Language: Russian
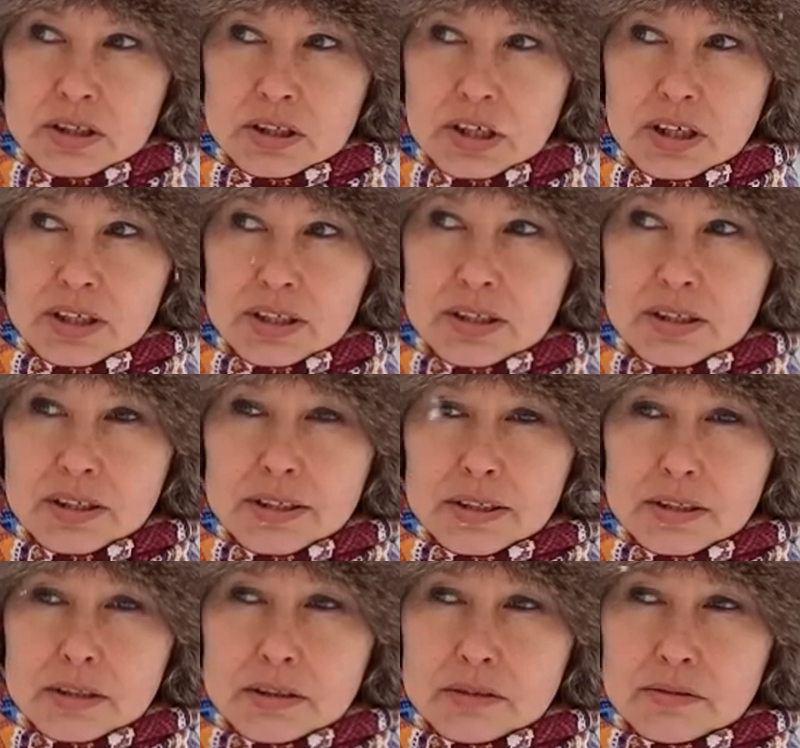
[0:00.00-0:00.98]
Я
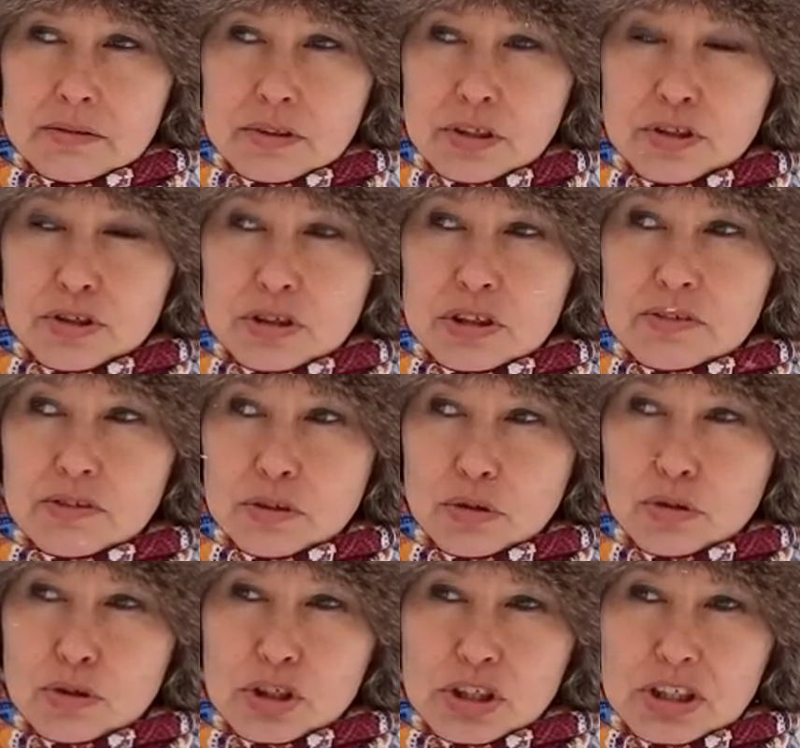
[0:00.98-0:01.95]
родилась в
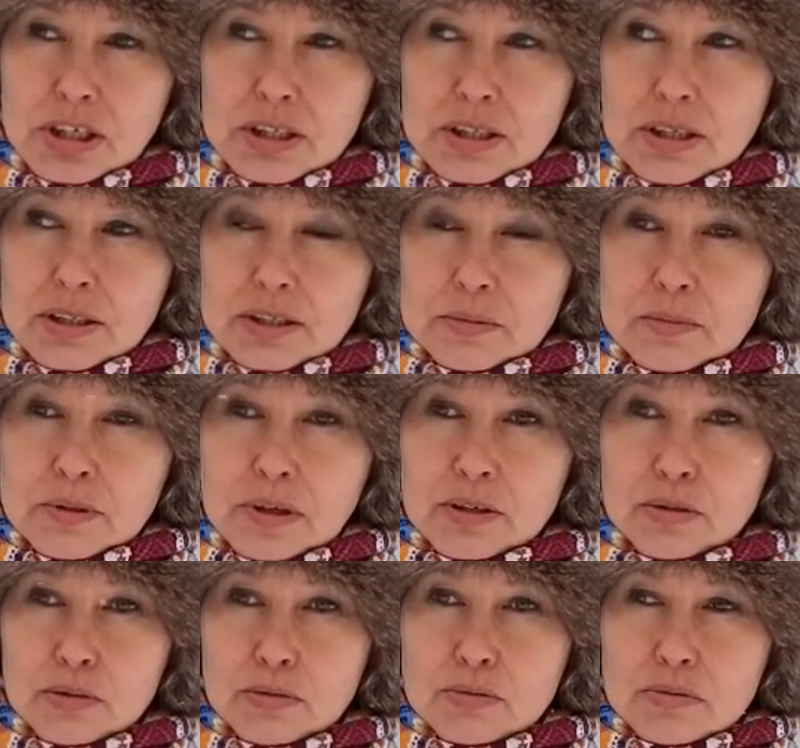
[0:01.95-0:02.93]
1963
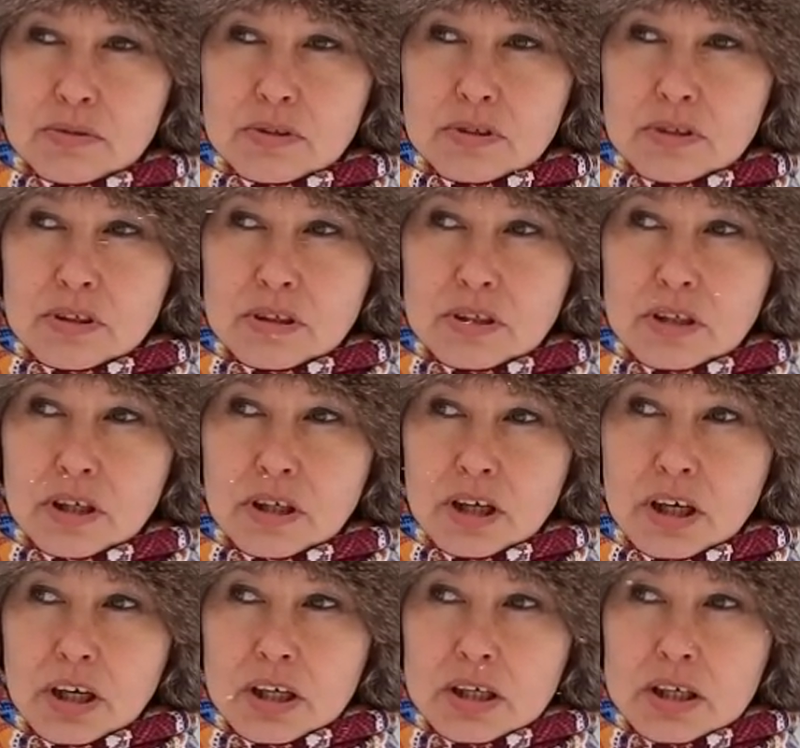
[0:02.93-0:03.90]
году,
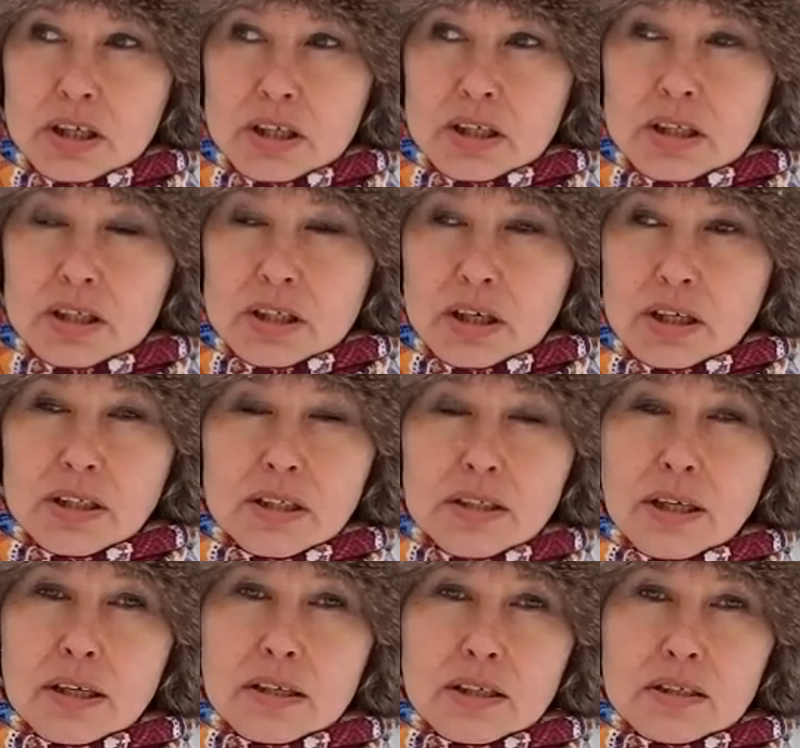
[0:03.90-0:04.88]
и
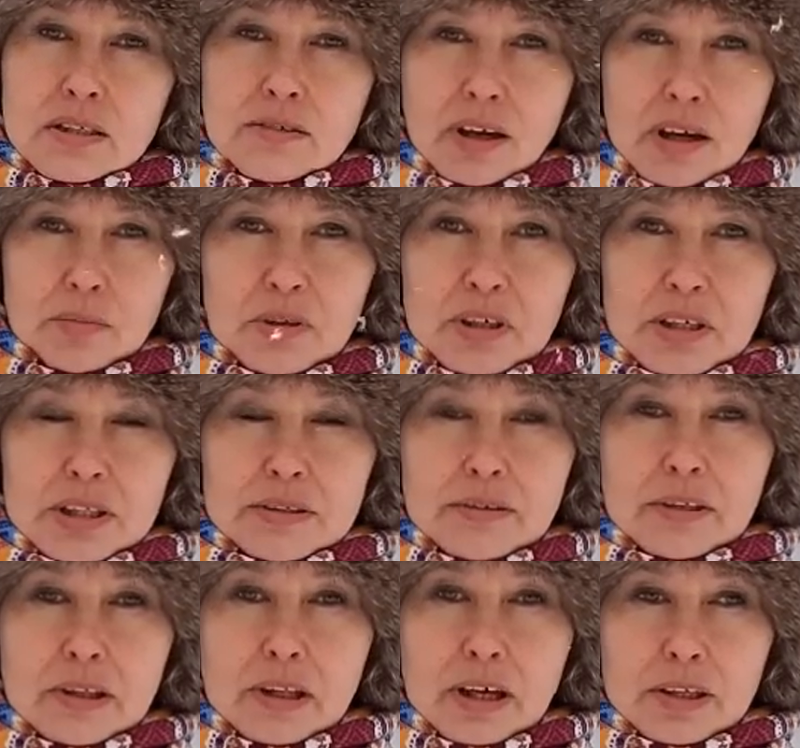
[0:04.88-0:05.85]
родители назвали меня
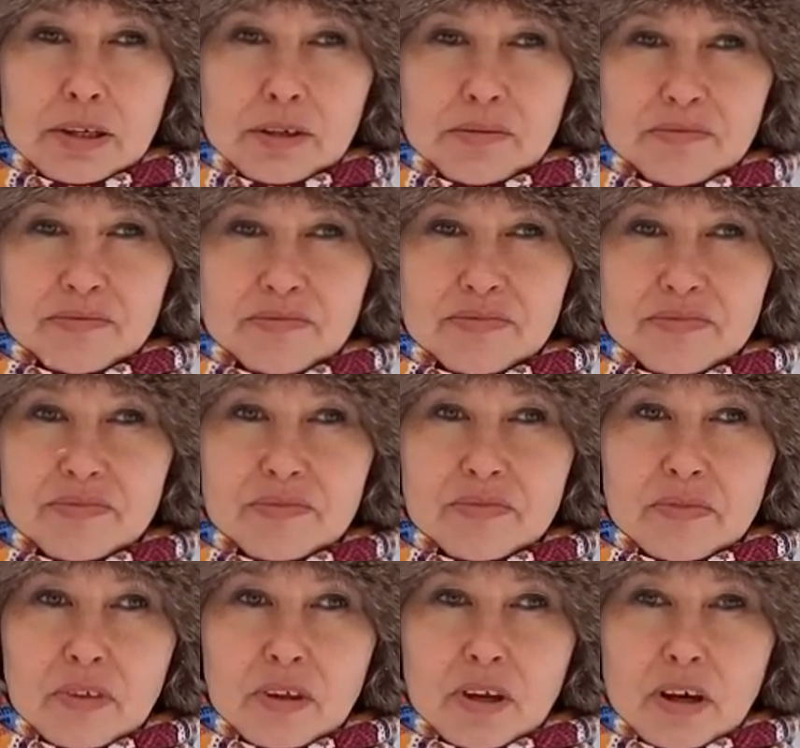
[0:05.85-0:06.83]
Светланой.
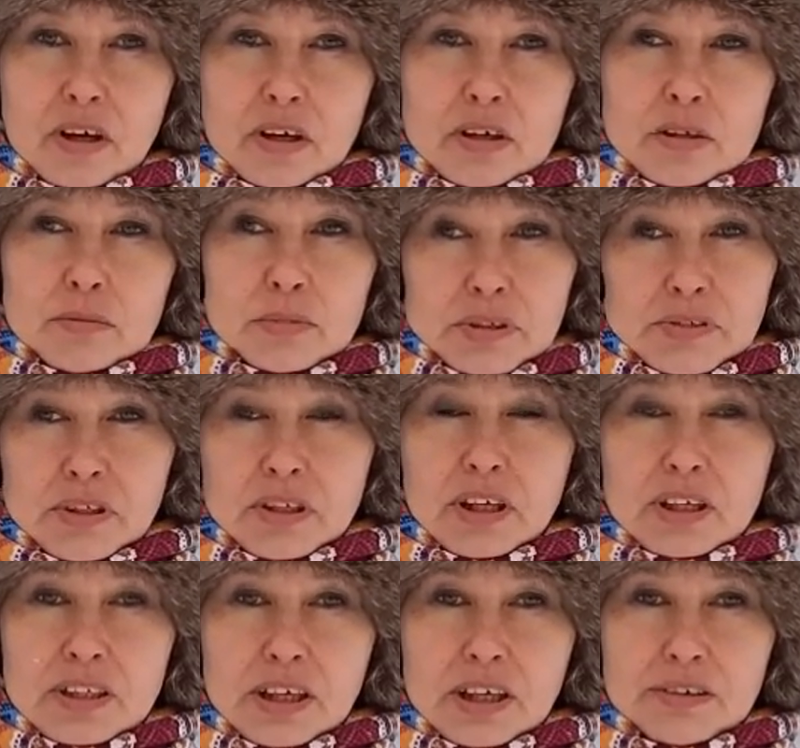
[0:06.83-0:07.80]
Мне
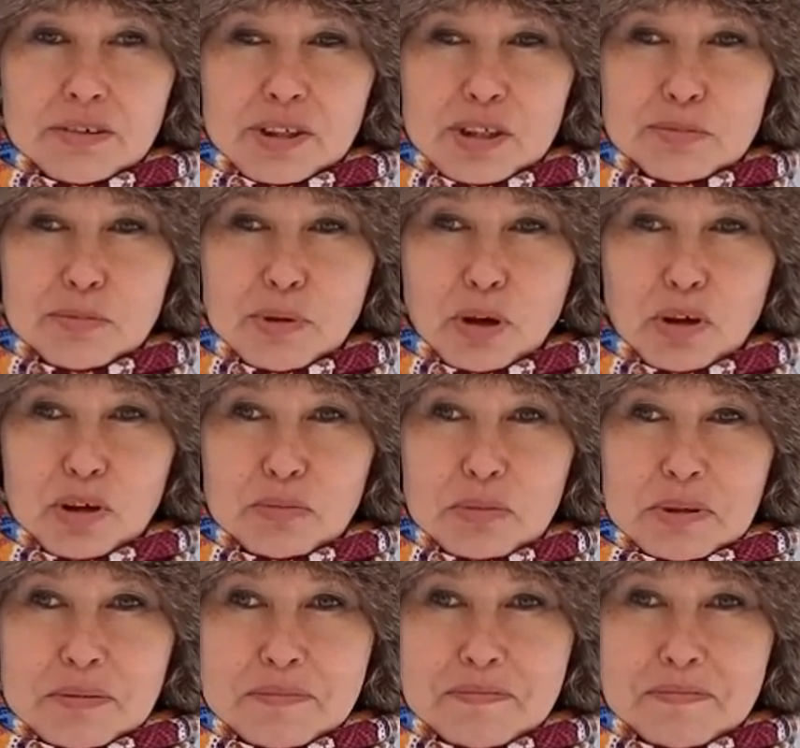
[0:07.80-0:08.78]
всегда нравилось мое
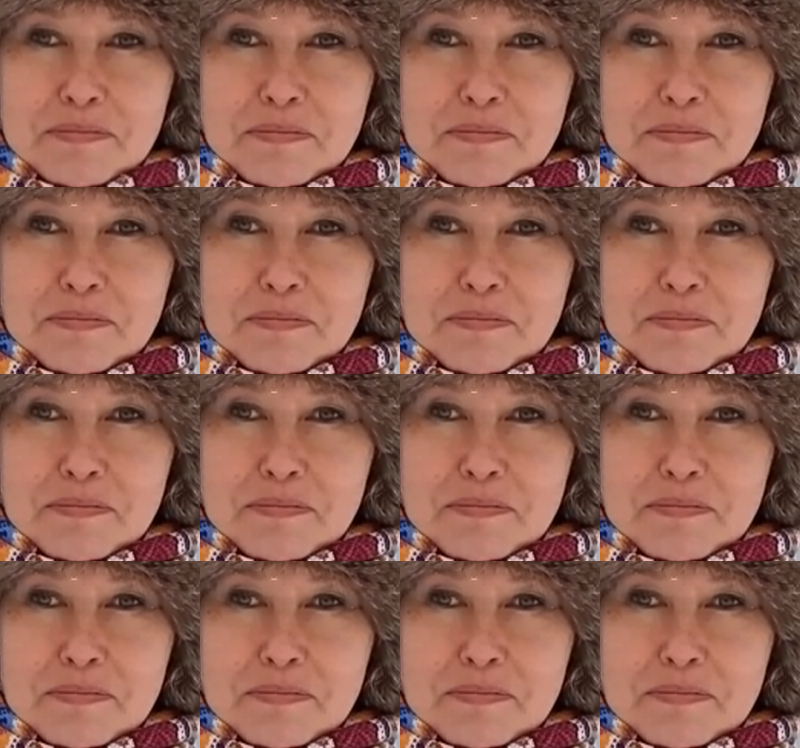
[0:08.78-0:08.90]
имя.